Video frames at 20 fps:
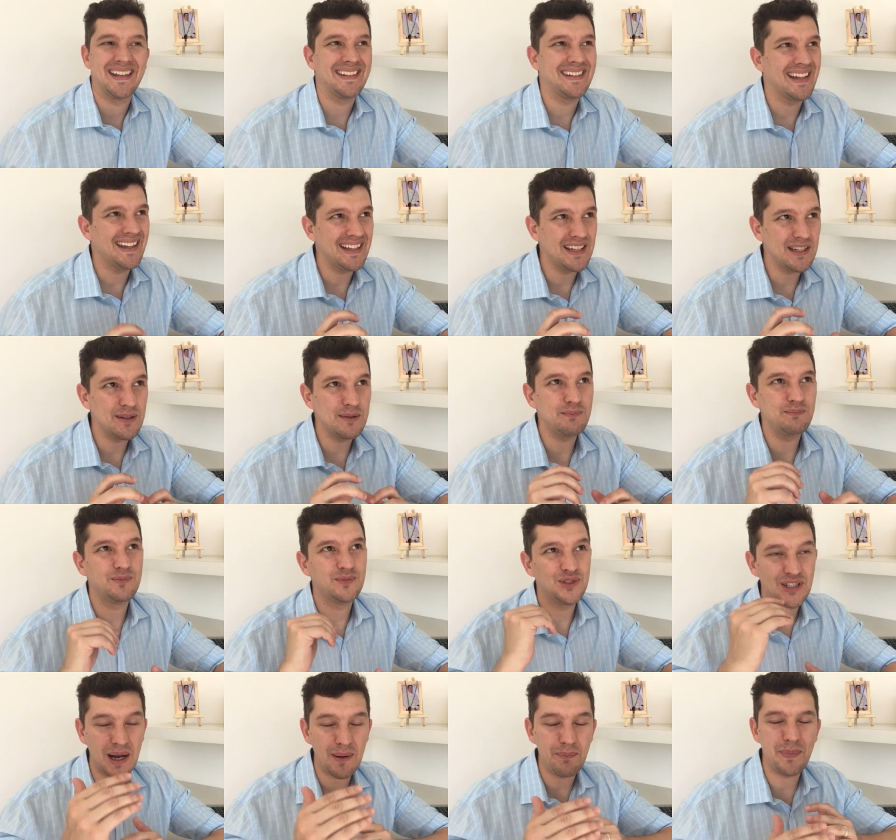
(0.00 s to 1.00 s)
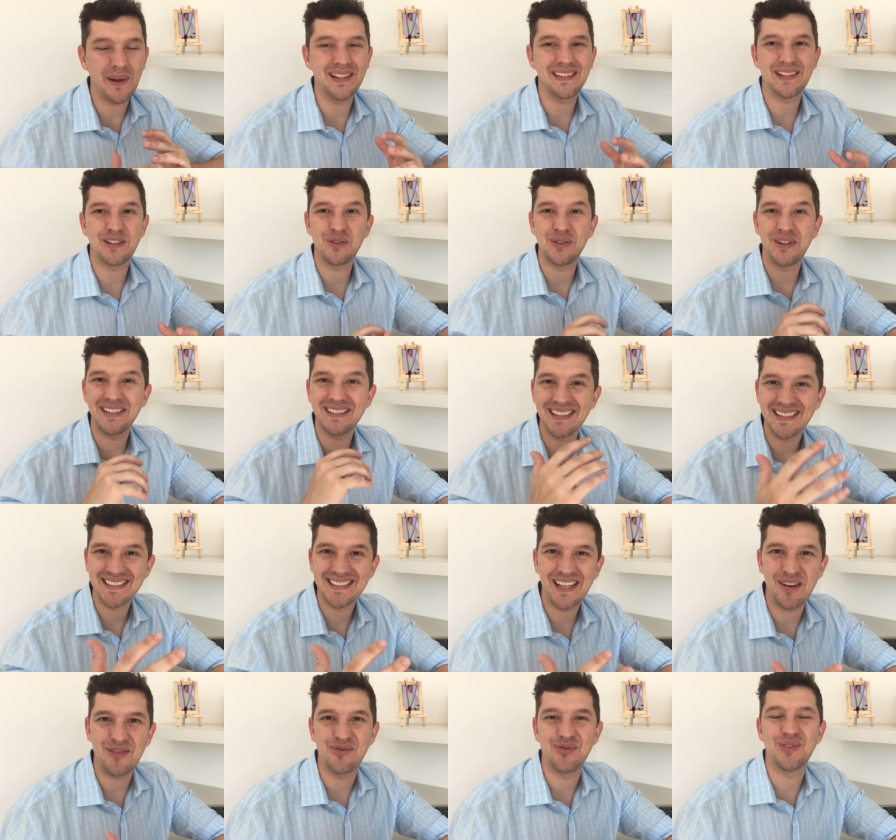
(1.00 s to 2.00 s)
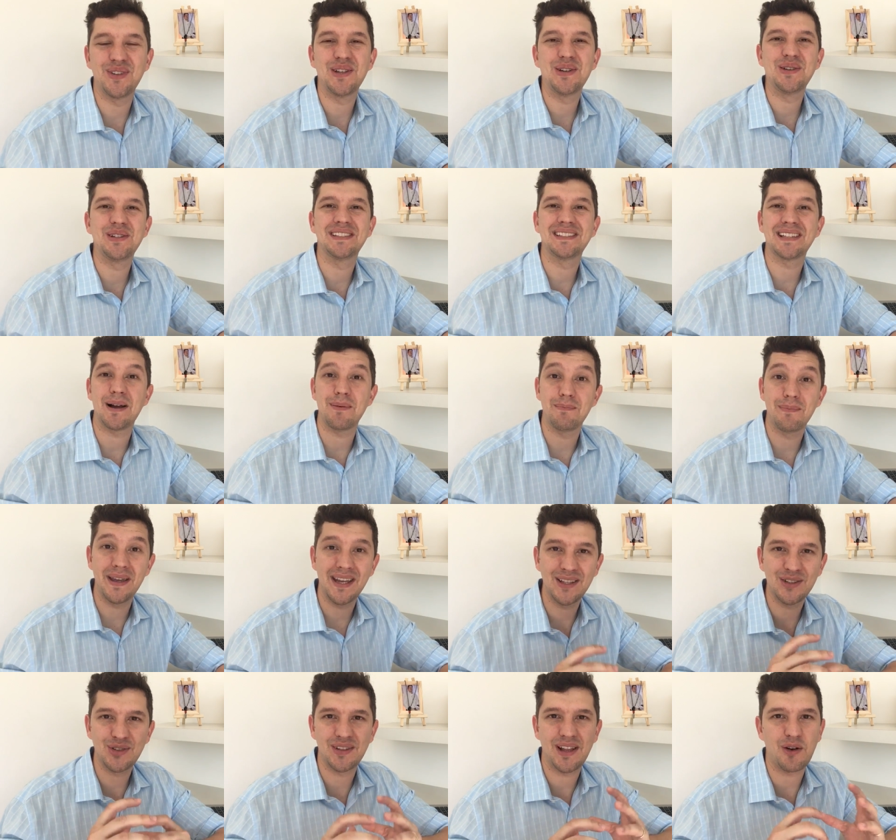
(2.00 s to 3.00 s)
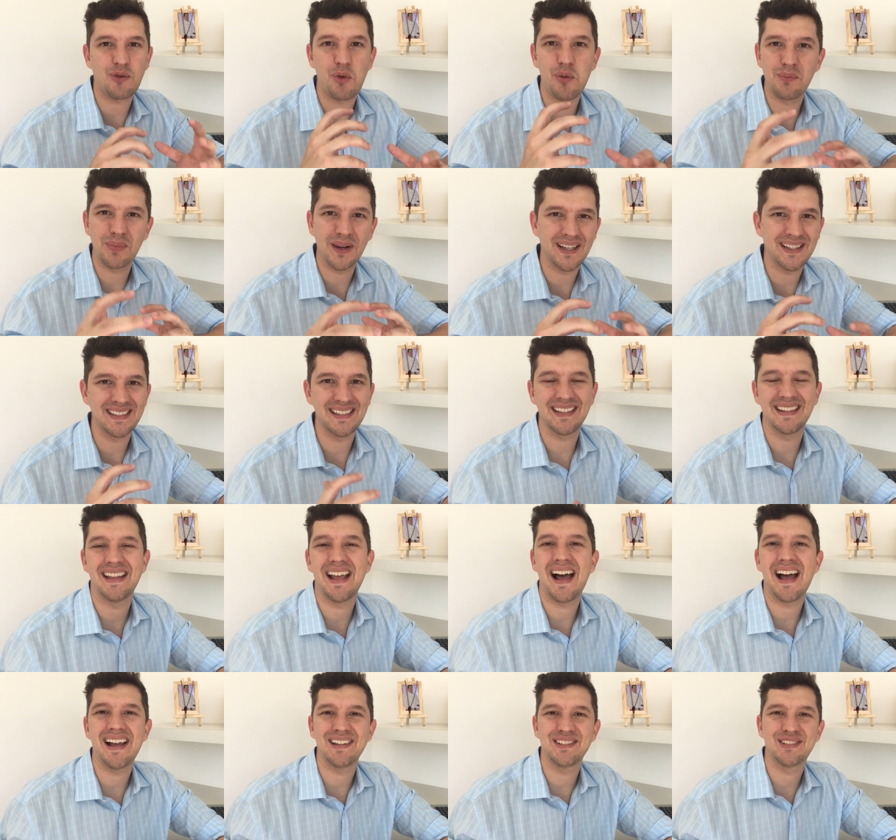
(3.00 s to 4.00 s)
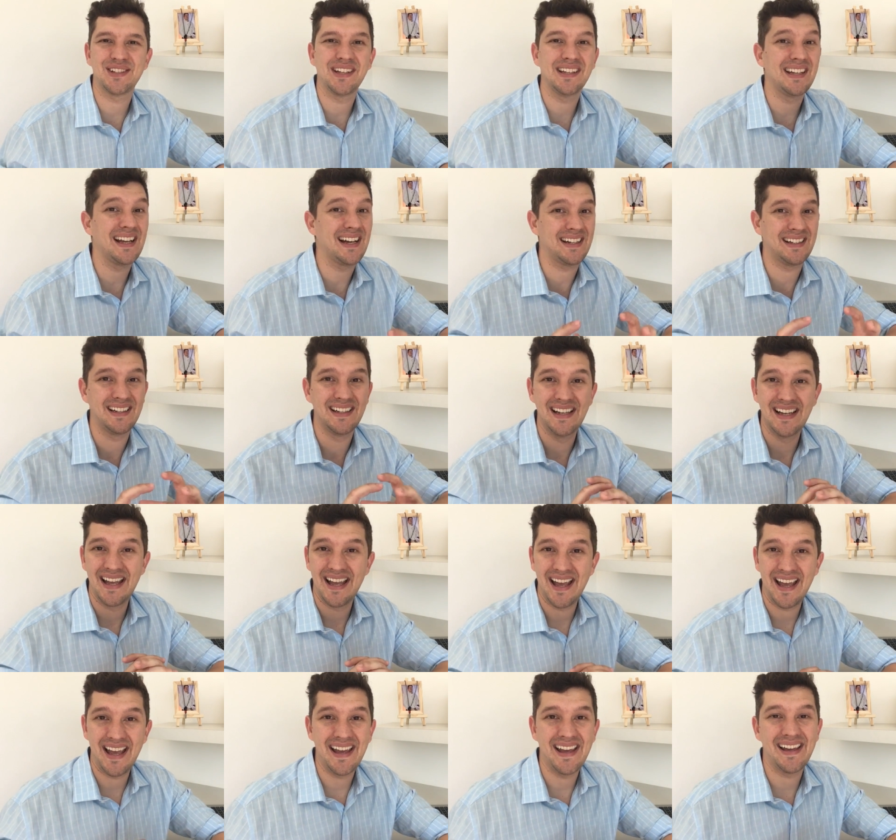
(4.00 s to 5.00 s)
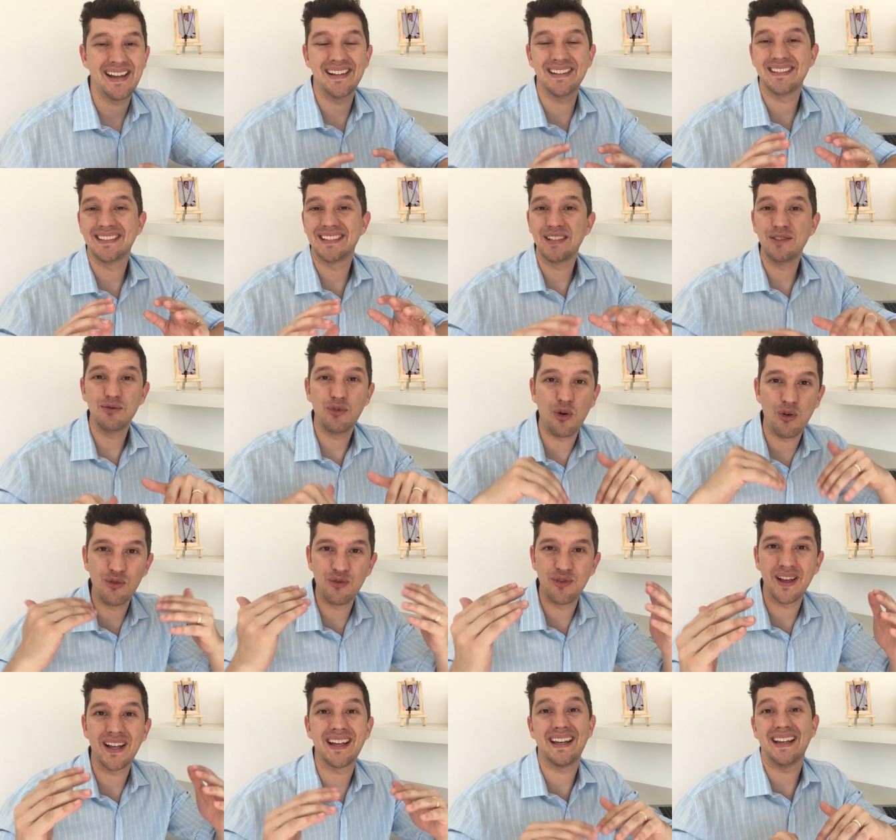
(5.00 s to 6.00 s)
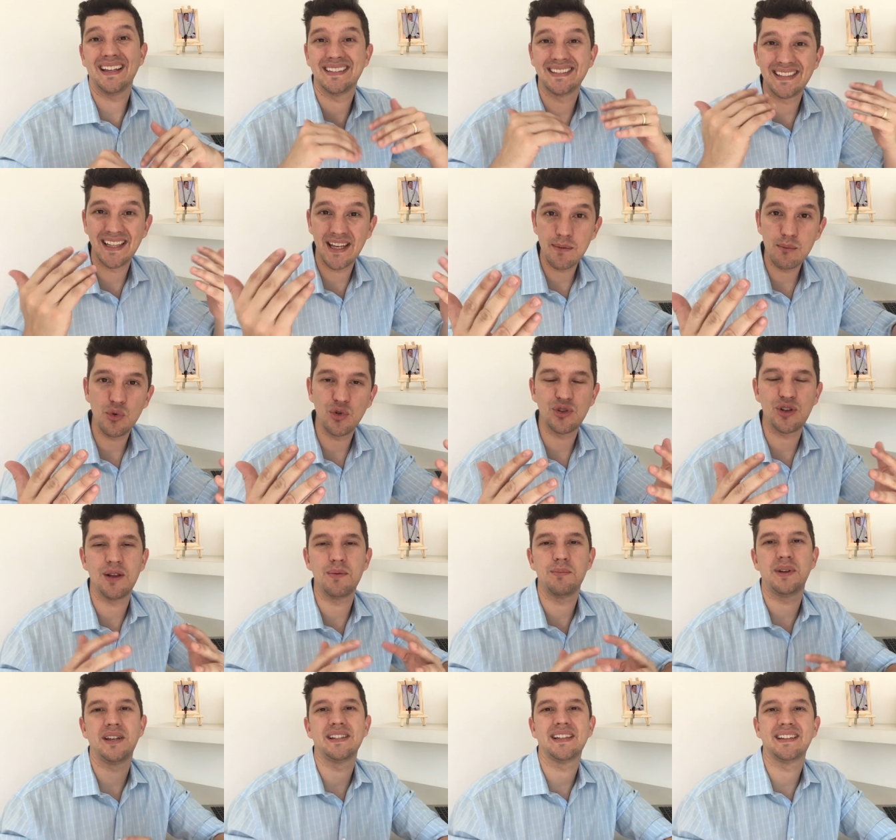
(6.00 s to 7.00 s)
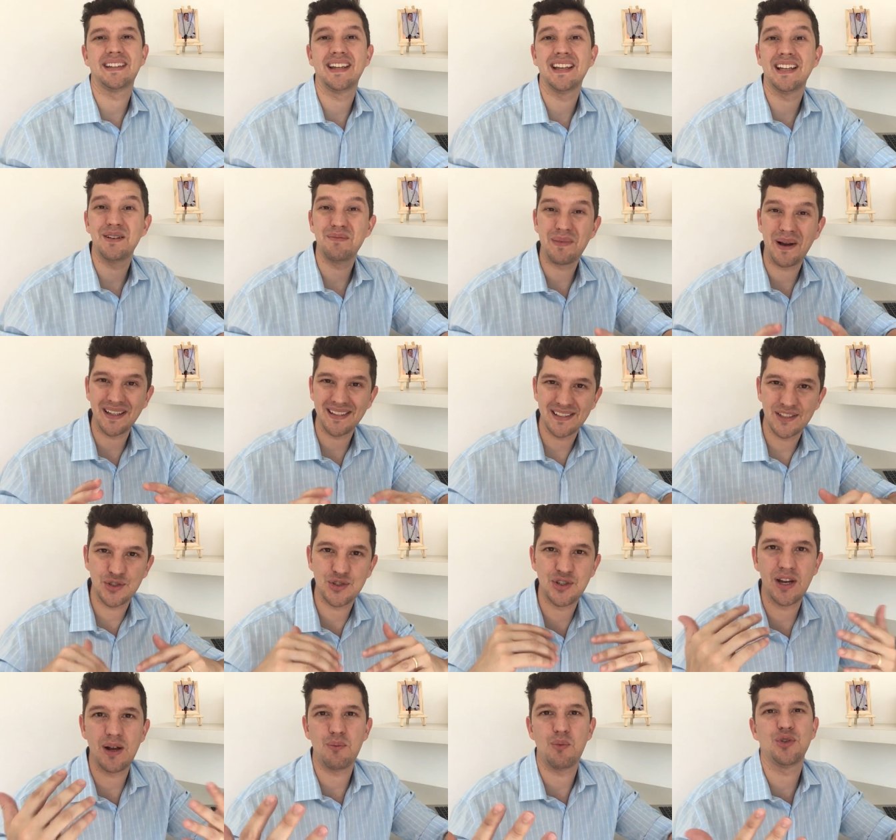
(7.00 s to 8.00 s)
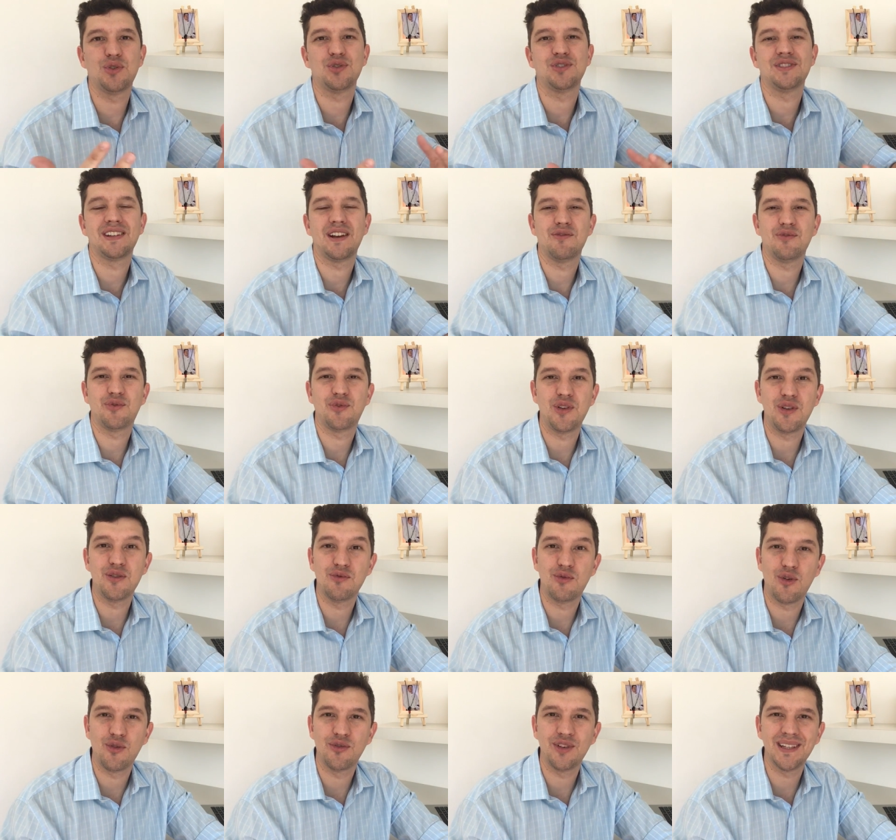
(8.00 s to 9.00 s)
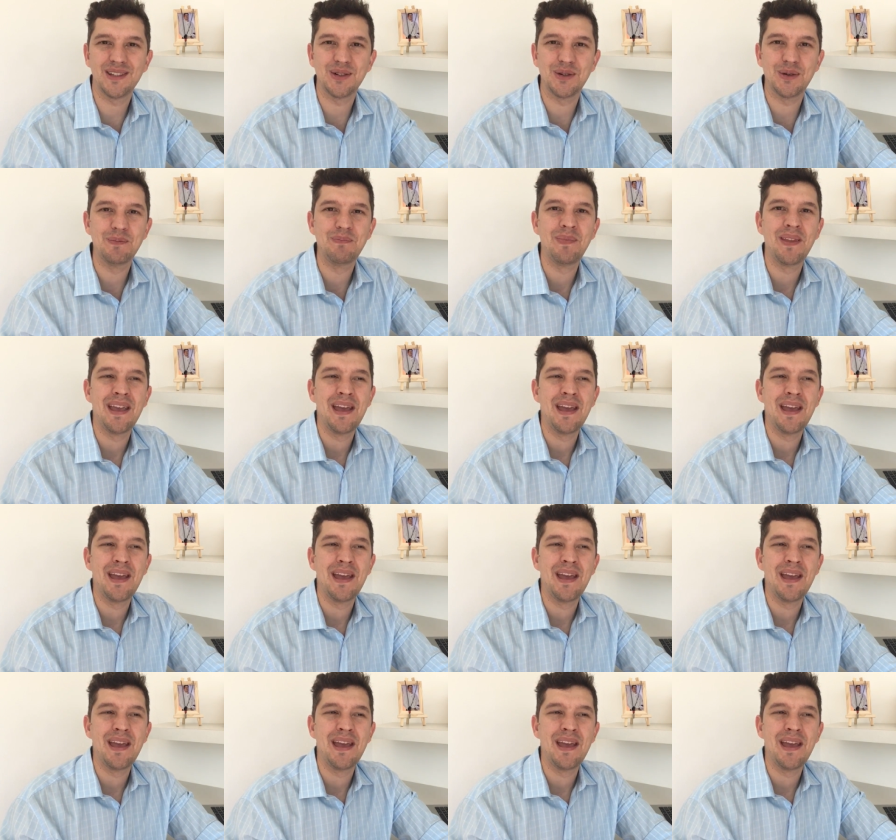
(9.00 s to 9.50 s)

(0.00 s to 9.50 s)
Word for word: E ele, já pensando nesse desafio e sabendo da complexidade, ele ia é, desenvolver, crescer muito a empresa dele, mas tinha muito desafio envolvido.